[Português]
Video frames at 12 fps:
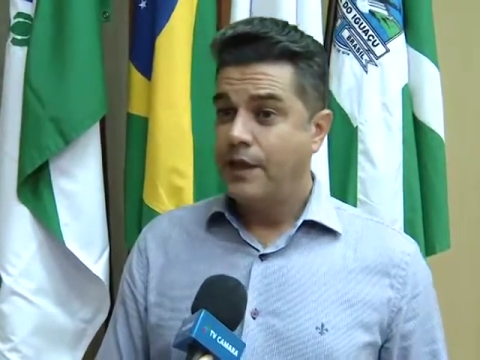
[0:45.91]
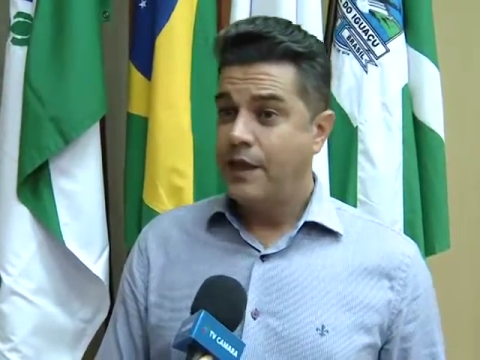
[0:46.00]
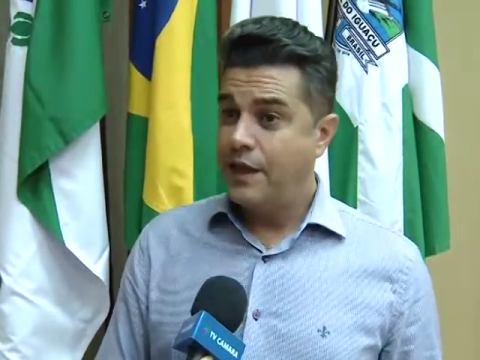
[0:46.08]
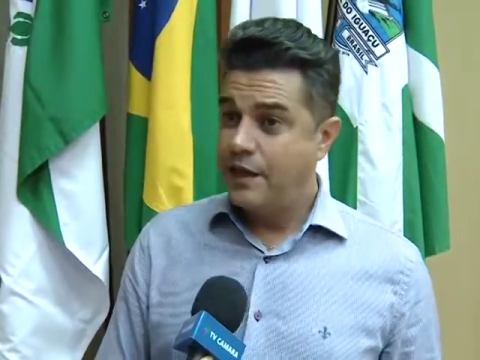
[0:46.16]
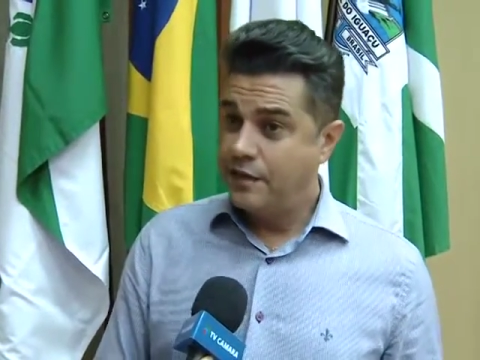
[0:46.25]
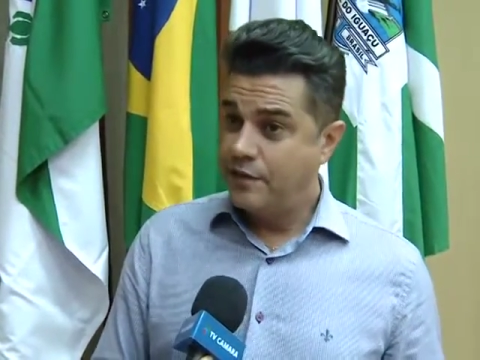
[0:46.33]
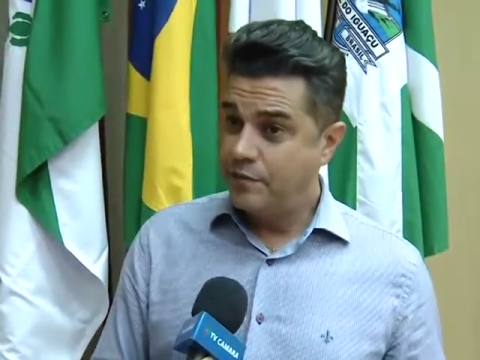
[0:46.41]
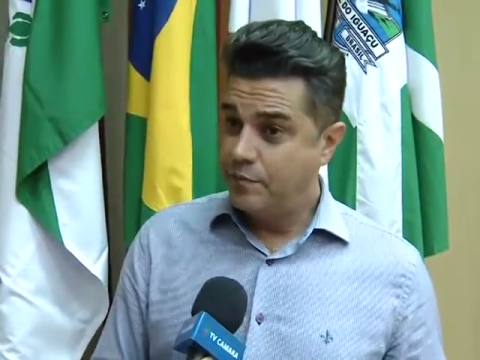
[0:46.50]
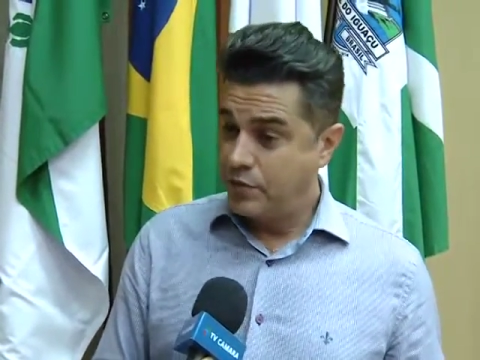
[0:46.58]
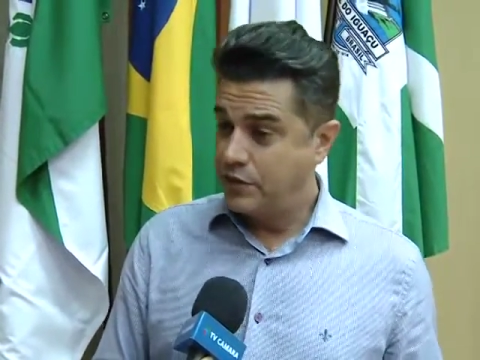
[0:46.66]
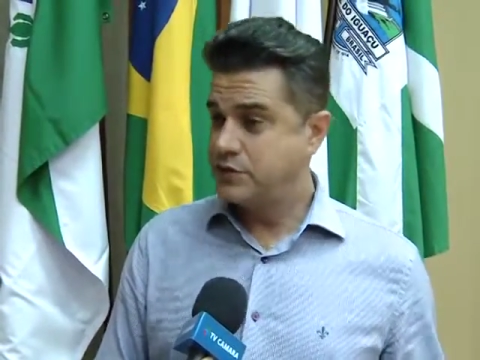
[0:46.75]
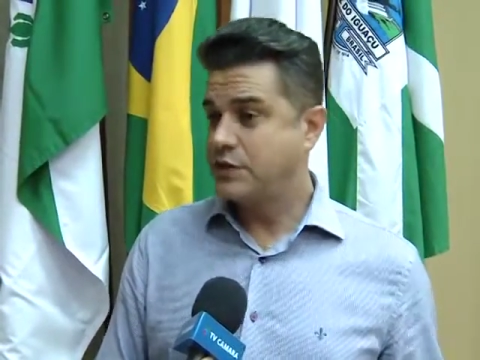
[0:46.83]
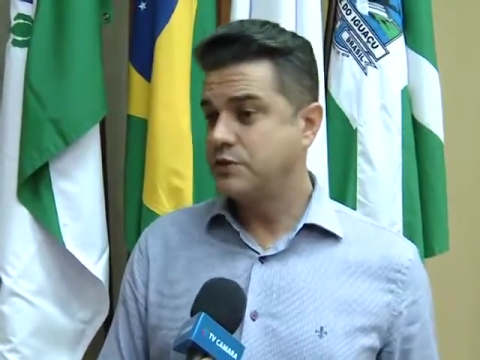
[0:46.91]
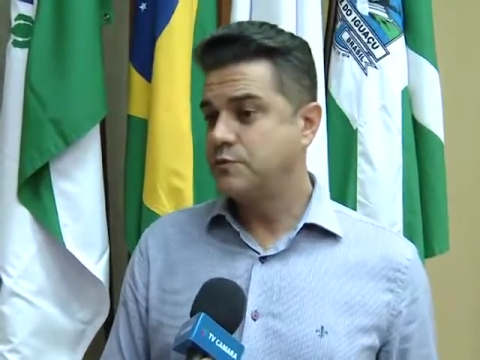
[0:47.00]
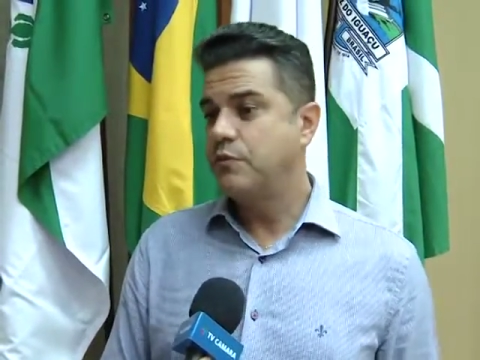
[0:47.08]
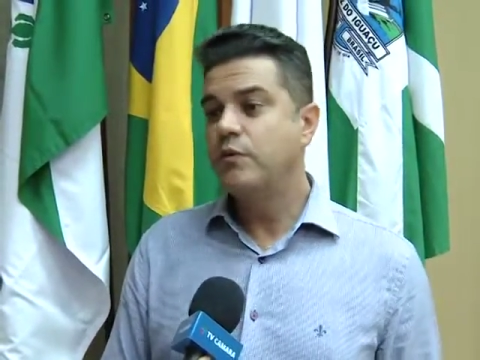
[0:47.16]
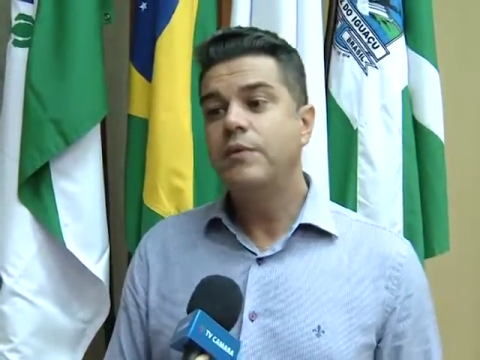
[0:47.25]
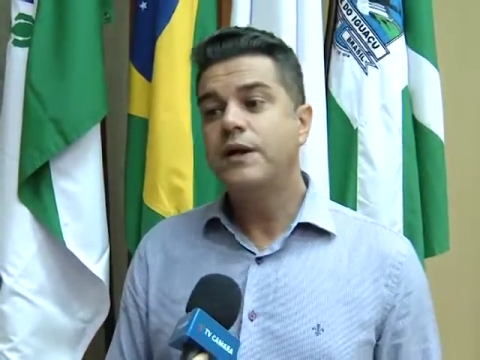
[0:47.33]
em
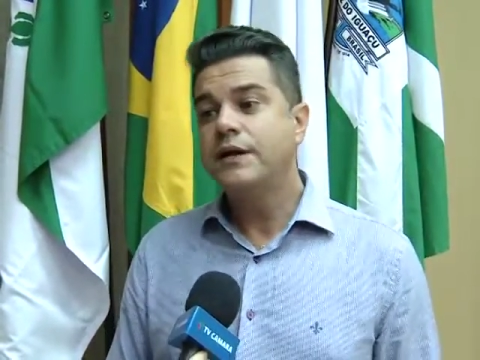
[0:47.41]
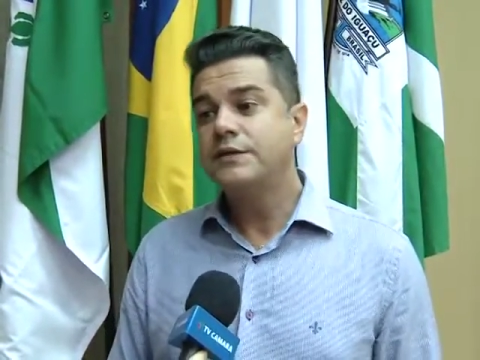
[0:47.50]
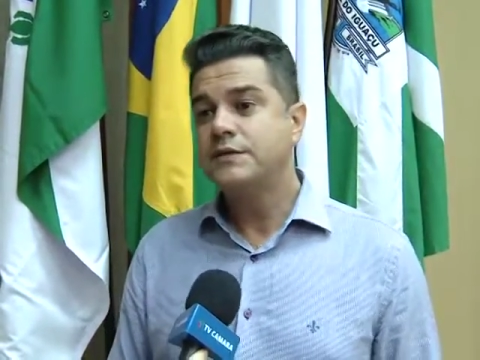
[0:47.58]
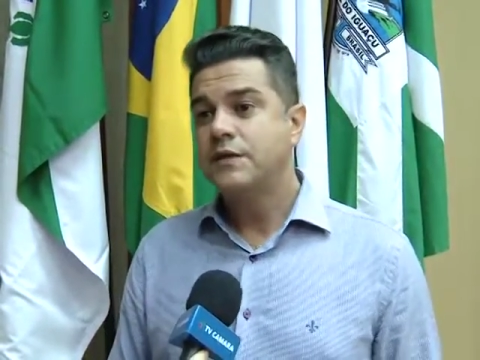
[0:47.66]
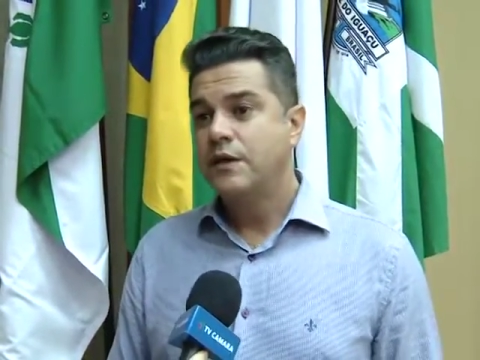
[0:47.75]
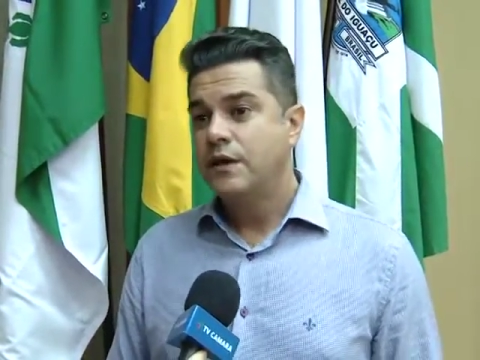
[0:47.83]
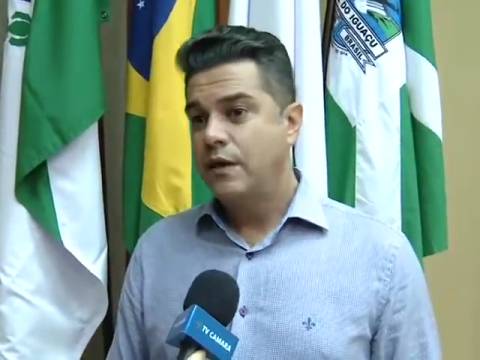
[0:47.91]
políticas públicas